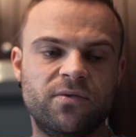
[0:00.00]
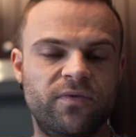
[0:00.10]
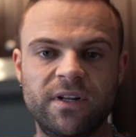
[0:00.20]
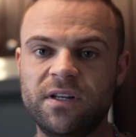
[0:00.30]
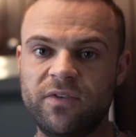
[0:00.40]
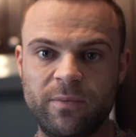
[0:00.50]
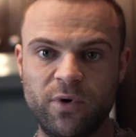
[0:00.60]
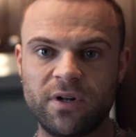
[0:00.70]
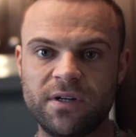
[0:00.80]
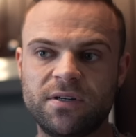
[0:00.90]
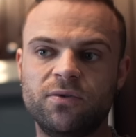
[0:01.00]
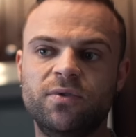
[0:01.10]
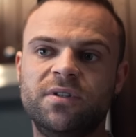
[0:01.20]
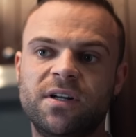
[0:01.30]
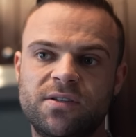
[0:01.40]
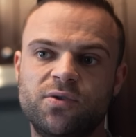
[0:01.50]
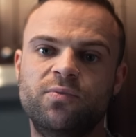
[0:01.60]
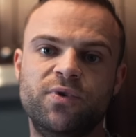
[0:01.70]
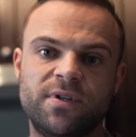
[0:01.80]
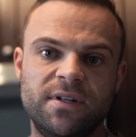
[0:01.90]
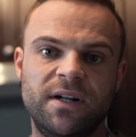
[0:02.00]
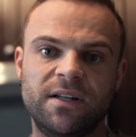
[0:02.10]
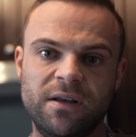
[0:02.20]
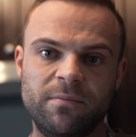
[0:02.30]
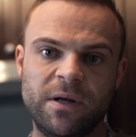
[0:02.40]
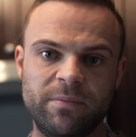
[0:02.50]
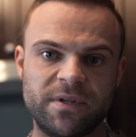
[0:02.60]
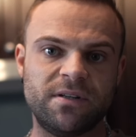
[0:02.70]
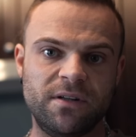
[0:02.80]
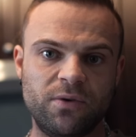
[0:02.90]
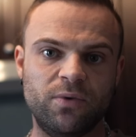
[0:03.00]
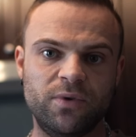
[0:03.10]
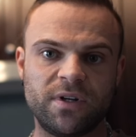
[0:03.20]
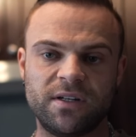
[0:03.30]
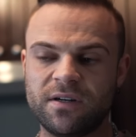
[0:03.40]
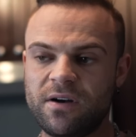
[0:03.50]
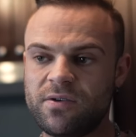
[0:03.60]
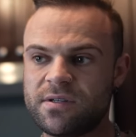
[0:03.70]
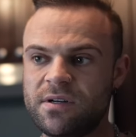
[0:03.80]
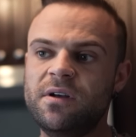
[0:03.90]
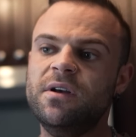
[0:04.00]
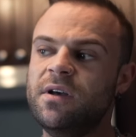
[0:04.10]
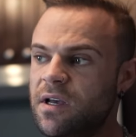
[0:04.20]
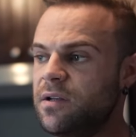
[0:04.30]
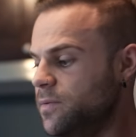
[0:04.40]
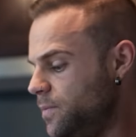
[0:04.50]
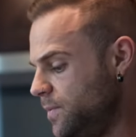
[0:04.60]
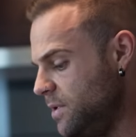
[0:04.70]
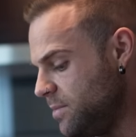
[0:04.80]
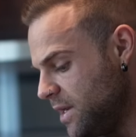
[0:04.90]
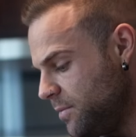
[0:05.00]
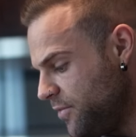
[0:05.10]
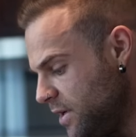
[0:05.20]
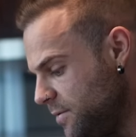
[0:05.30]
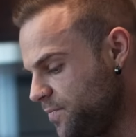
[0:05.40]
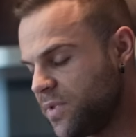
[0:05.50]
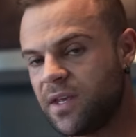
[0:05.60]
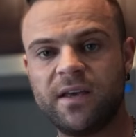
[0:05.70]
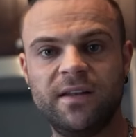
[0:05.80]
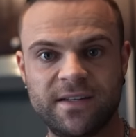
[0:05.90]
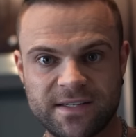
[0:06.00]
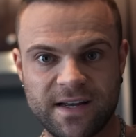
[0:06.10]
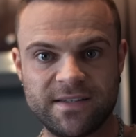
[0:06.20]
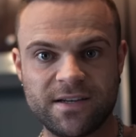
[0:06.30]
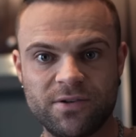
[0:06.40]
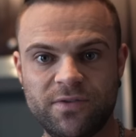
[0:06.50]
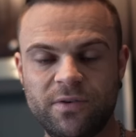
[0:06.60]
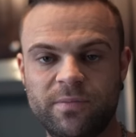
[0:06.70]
so wenig wie möglich. Und dazu müssen halt eben ein bisschen die Kohlenhydrate raus. In meinem Fall gehen die jetzt ganz raus für